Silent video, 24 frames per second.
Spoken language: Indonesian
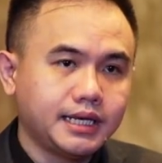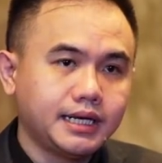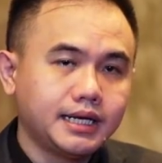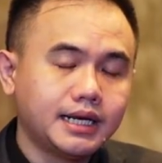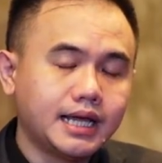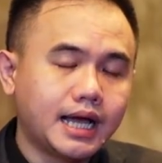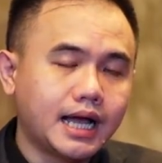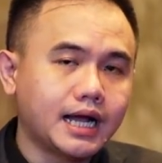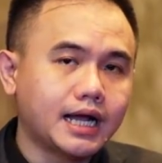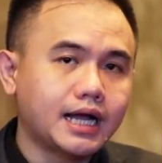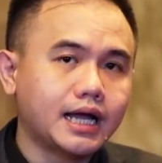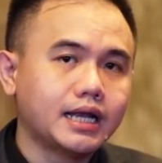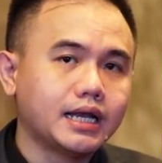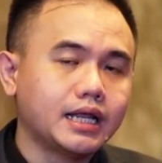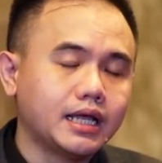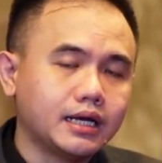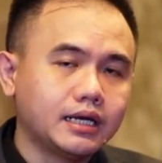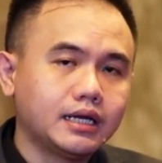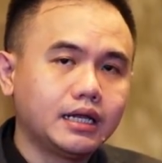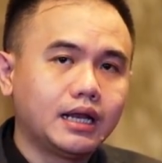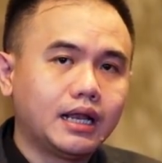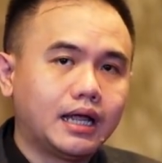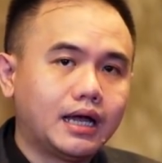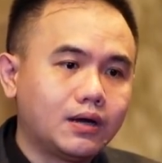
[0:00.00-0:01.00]
tindakan
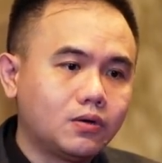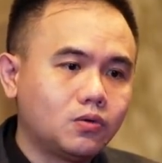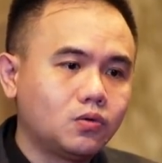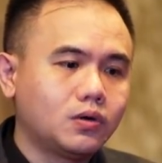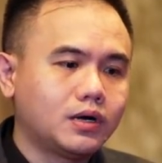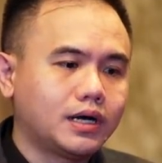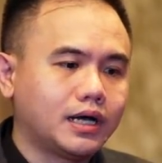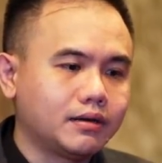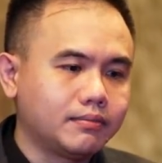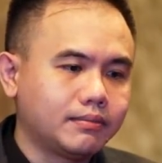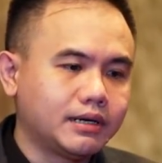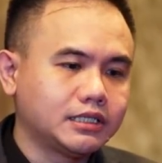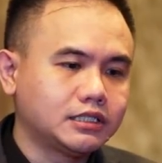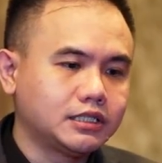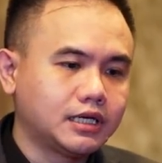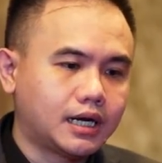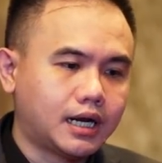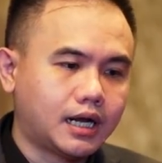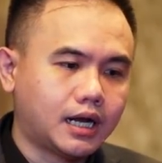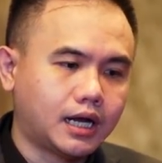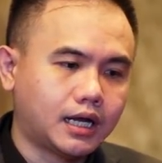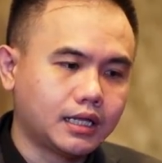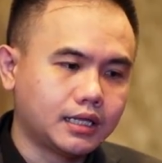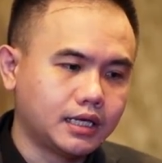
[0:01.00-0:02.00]
yang dilakukan
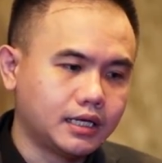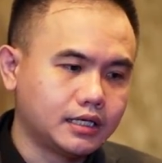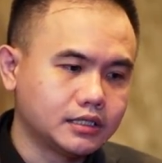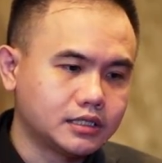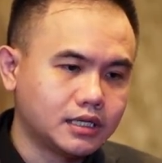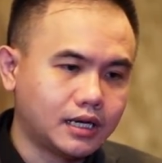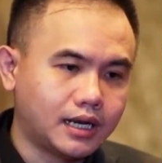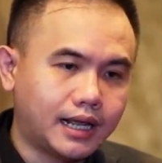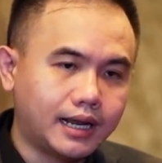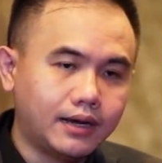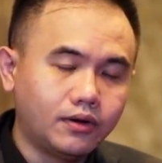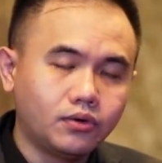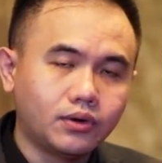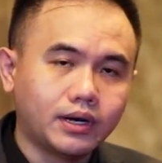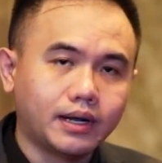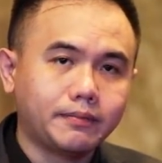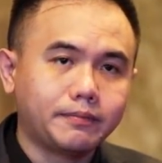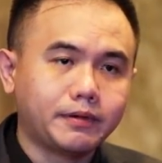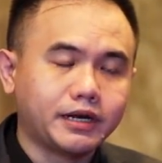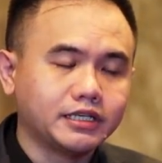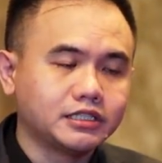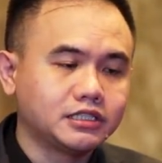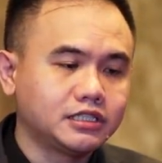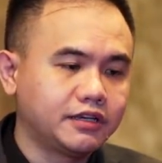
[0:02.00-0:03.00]
masyarakat yang selalu
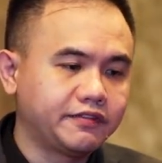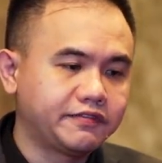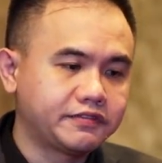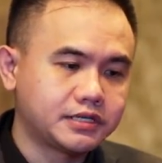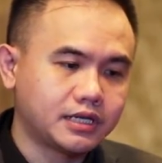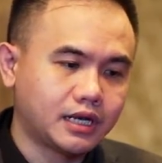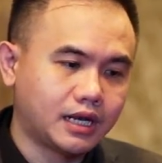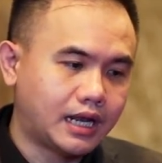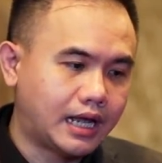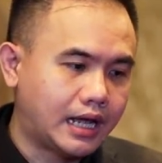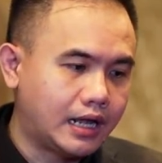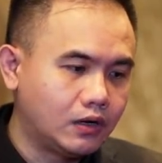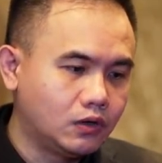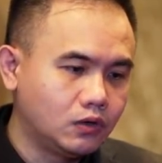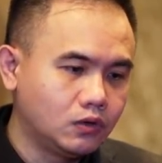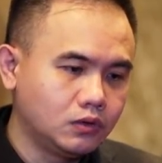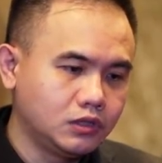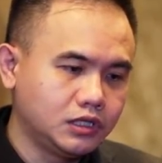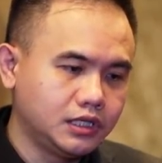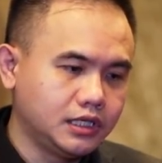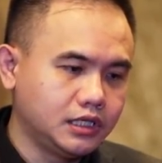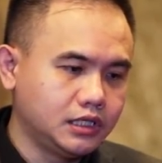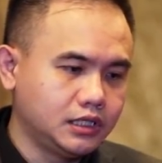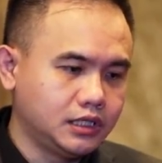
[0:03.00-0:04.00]
represif,
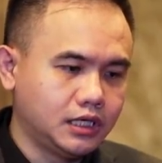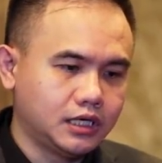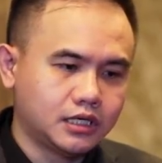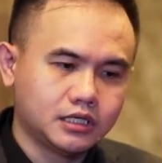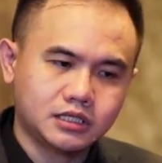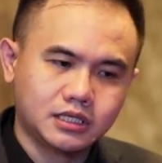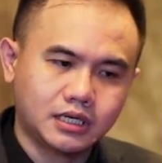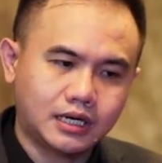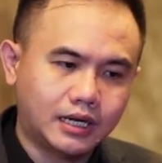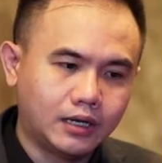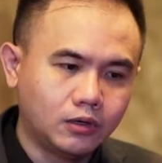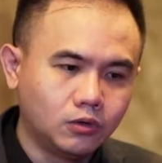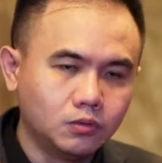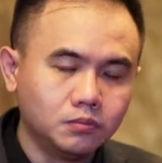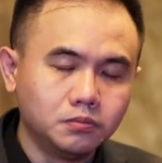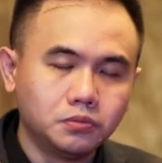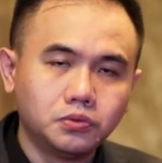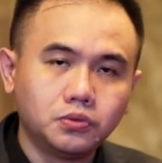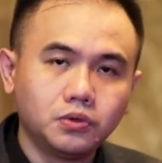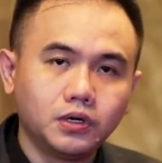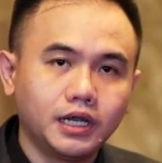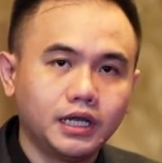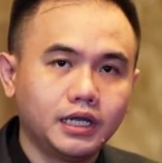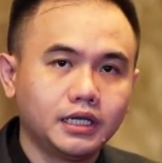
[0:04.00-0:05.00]
selalu nyinyir, selalu
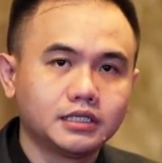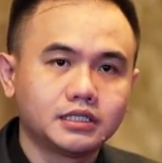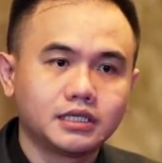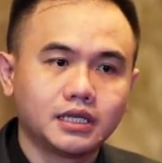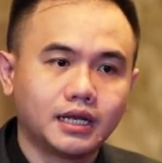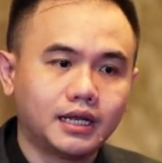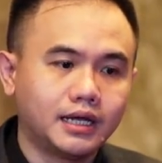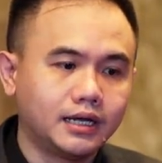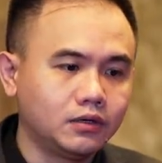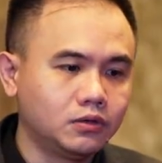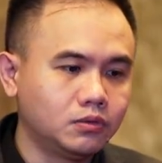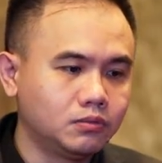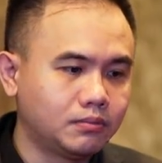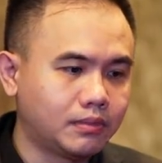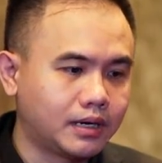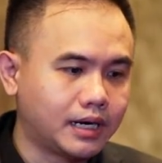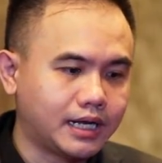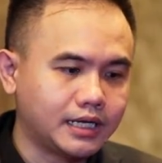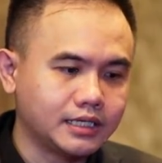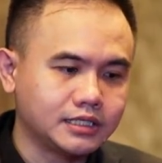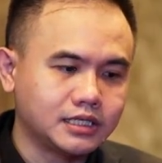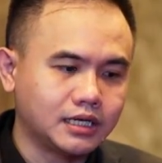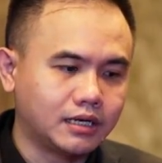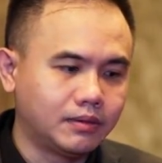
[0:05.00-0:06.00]
bully, selalu
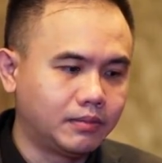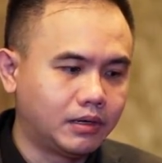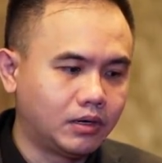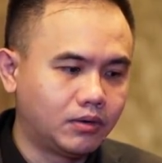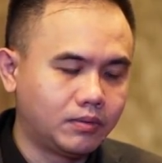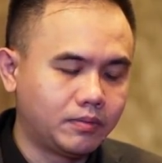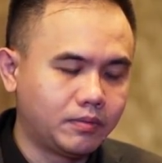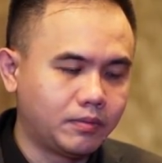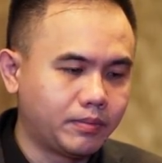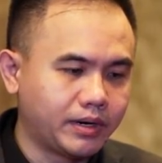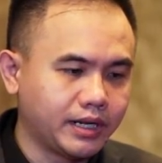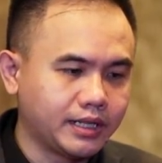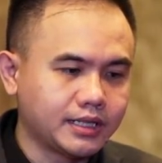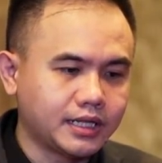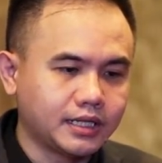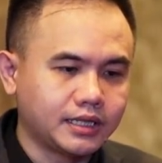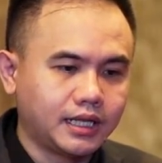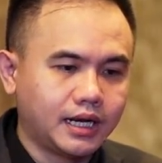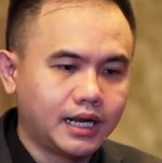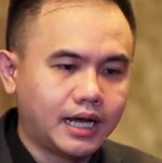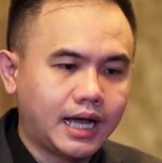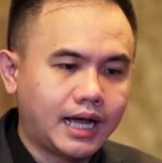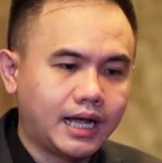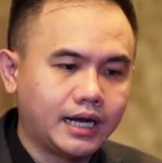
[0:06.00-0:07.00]
merasa bahwa pemerintah
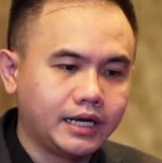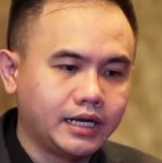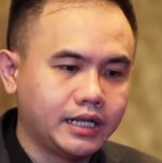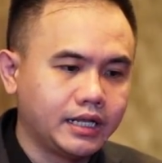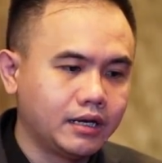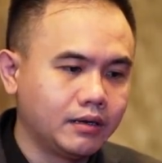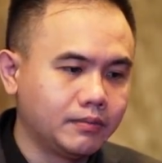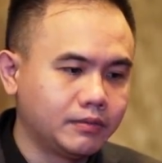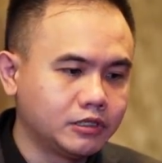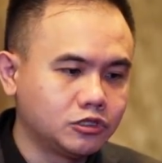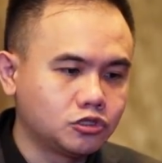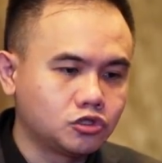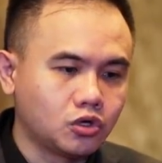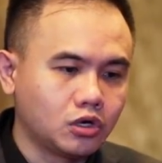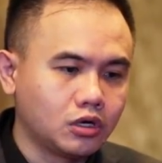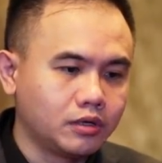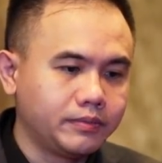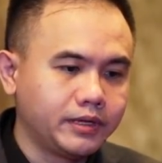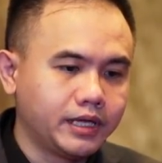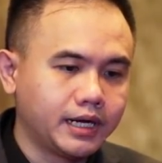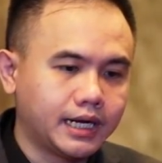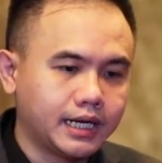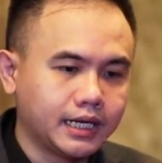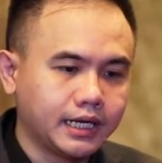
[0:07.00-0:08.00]
tidak adil,
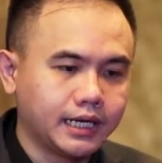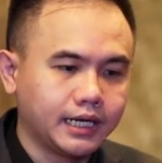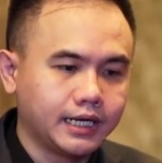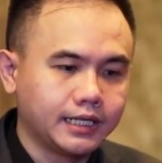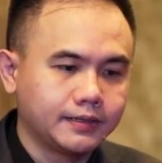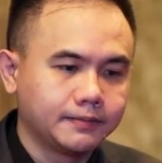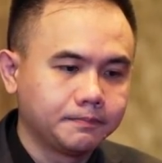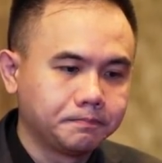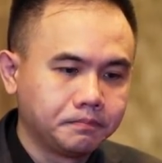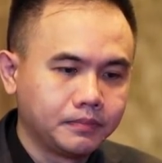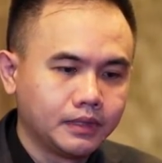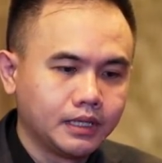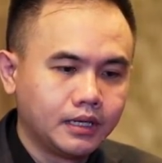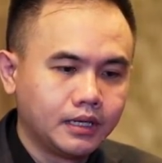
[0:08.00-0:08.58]
menzolimi rakyat.